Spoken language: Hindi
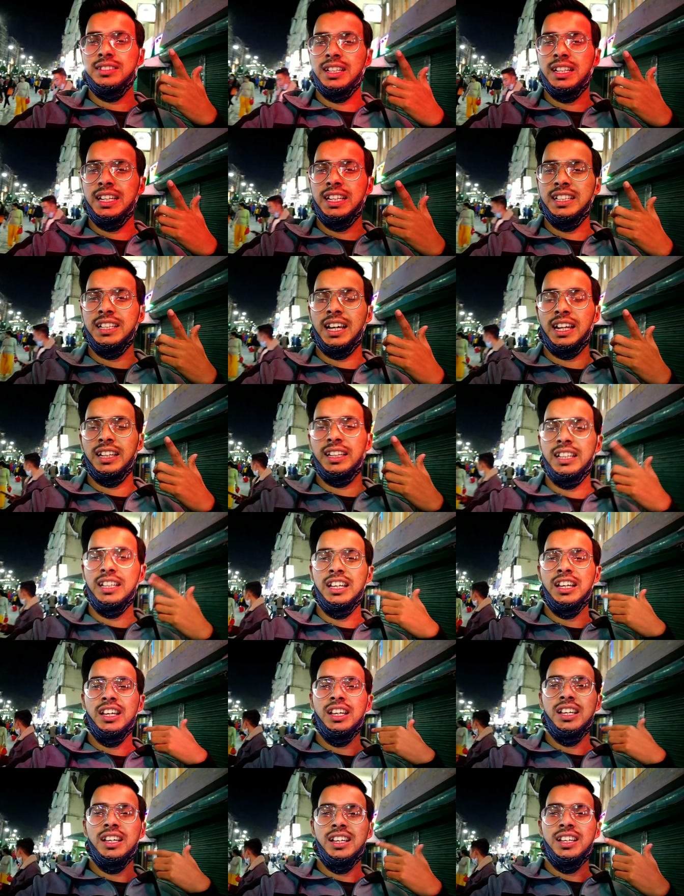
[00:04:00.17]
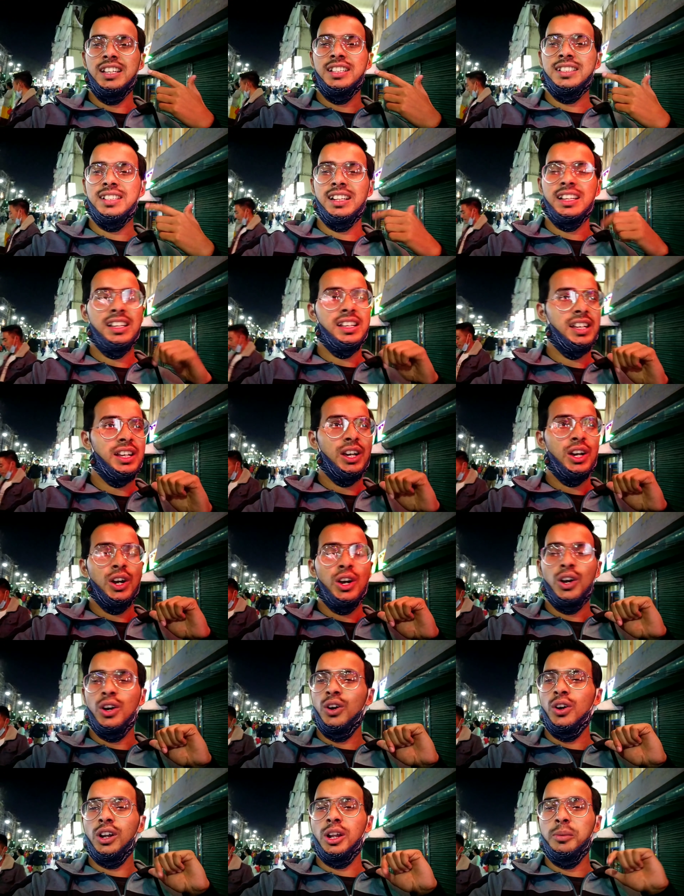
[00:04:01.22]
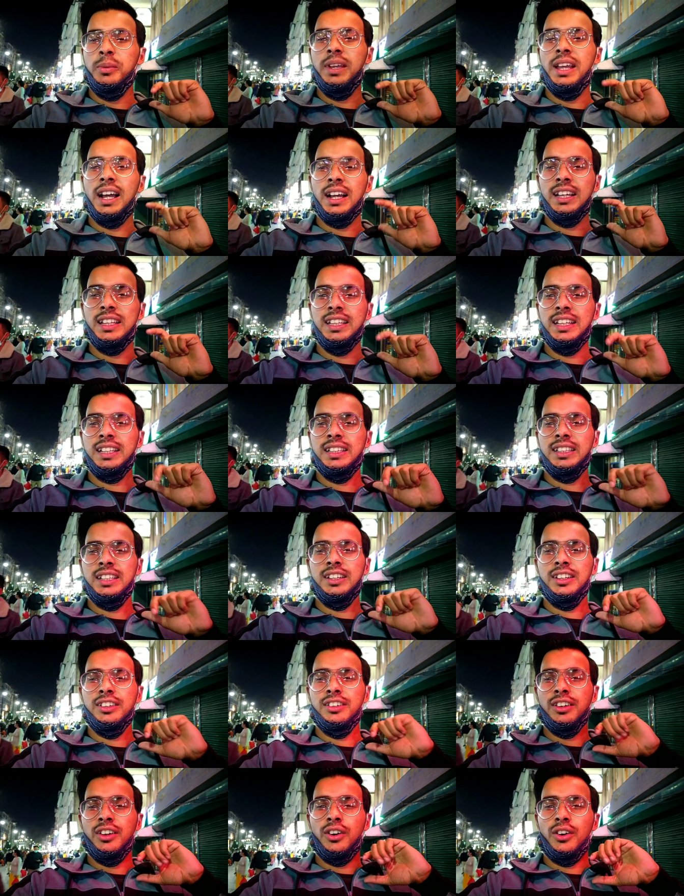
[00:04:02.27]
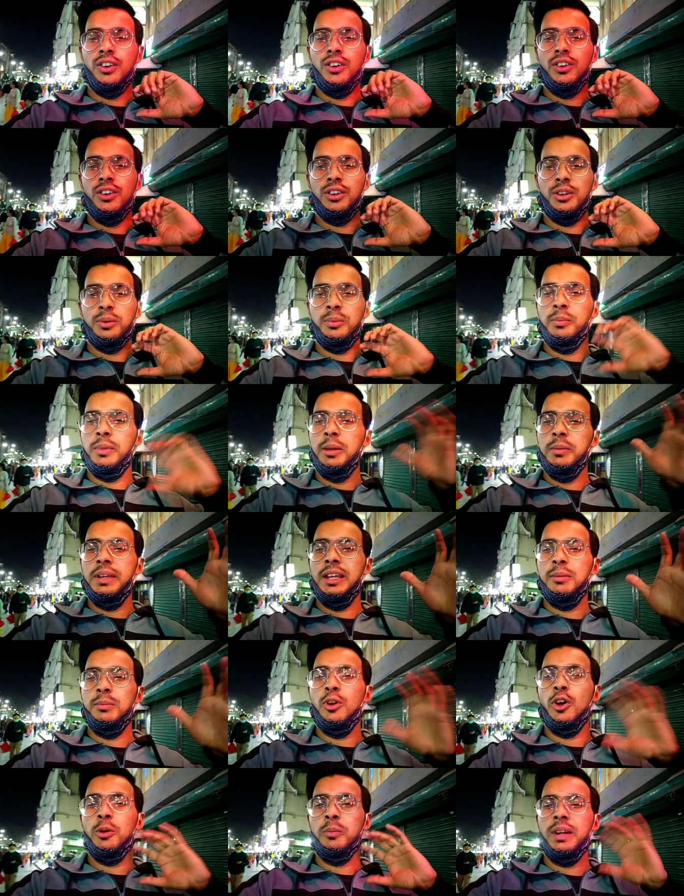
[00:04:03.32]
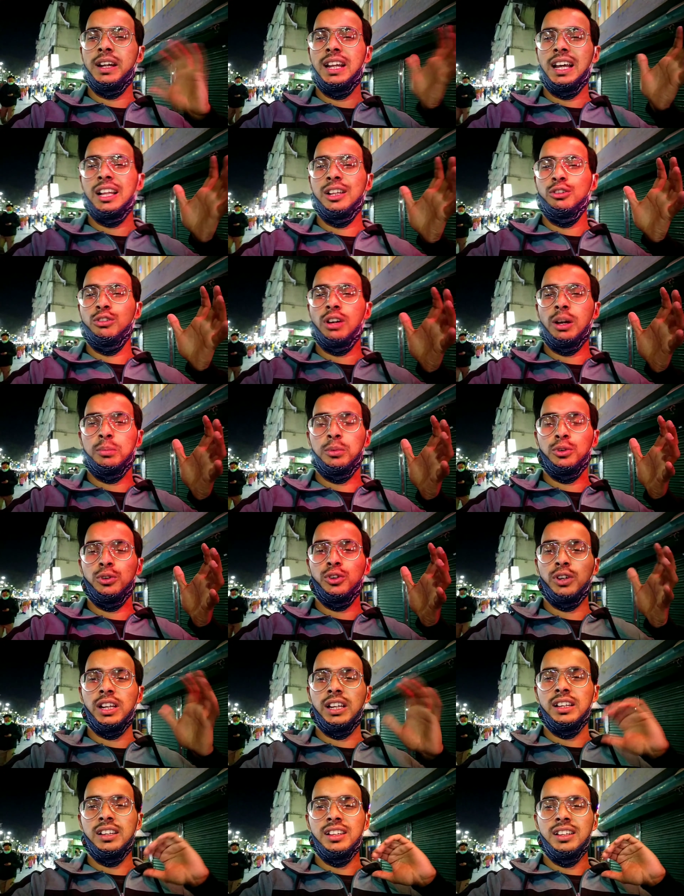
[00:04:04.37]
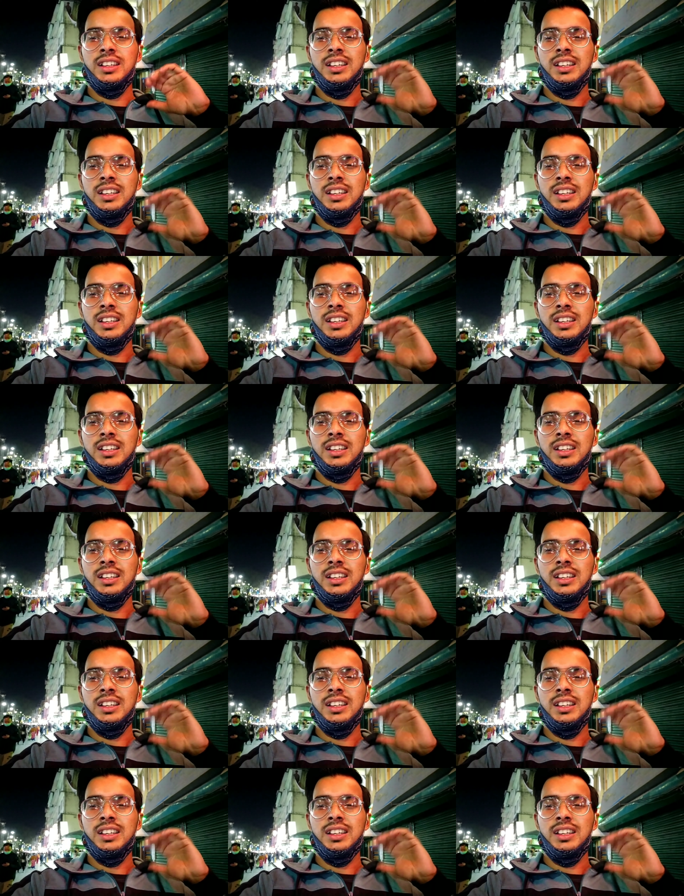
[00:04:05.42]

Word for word: सही नहीं जा रही थी इसलिए और अभी आगे देखते हैं और मे भी ये ब्लॉग मैं डाल दूँगा आप लोगों के लिए